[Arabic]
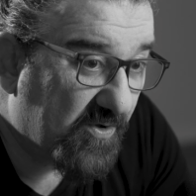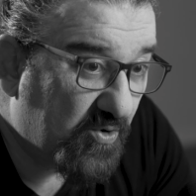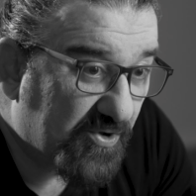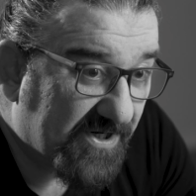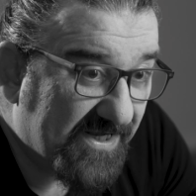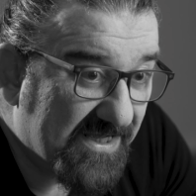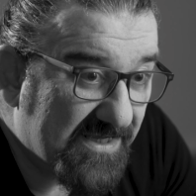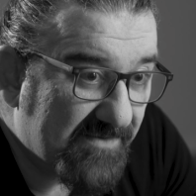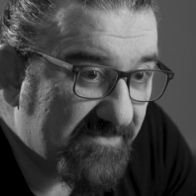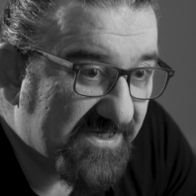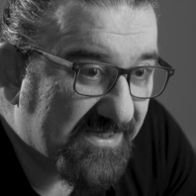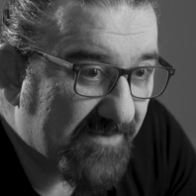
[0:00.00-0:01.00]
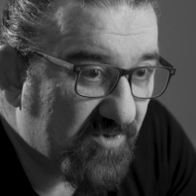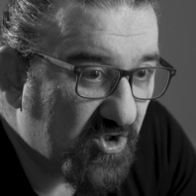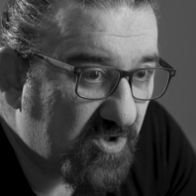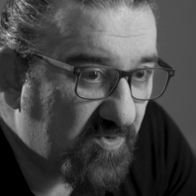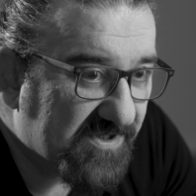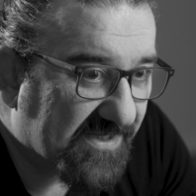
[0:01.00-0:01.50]
ظهور له من كم
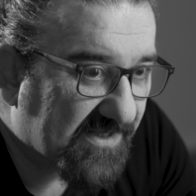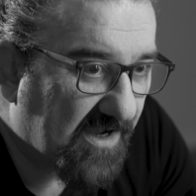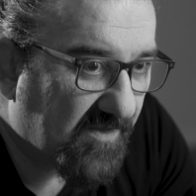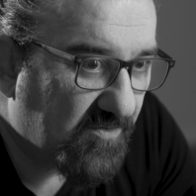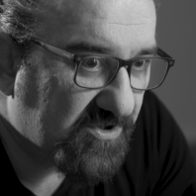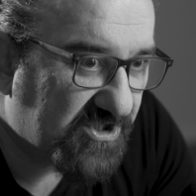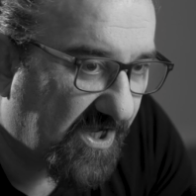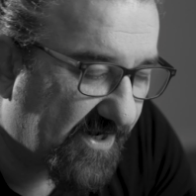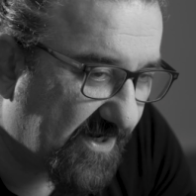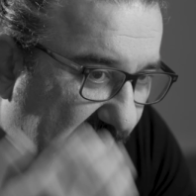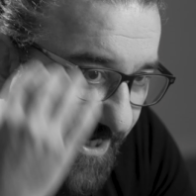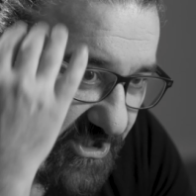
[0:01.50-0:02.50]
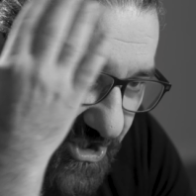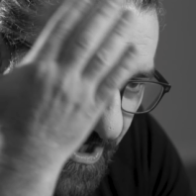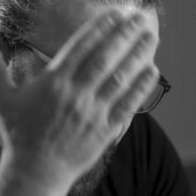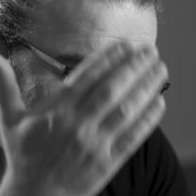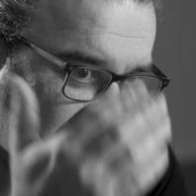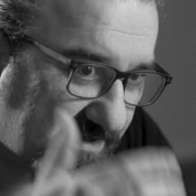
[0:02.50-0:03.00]
يوم وإذا تلاحظون شعره
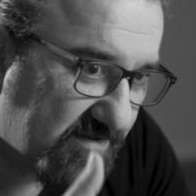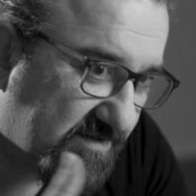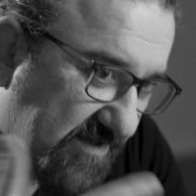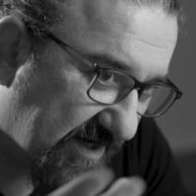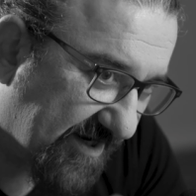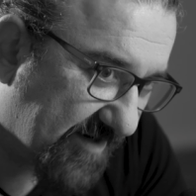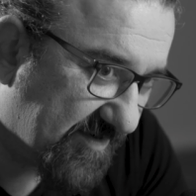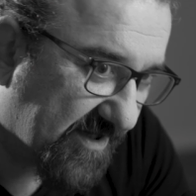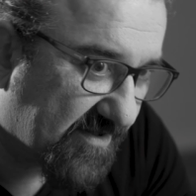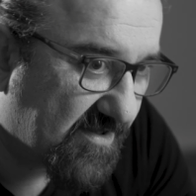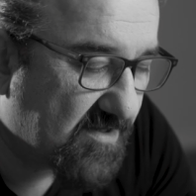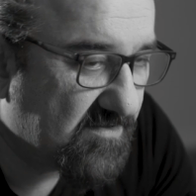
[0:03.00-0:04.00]
الأشقر صاير أبيض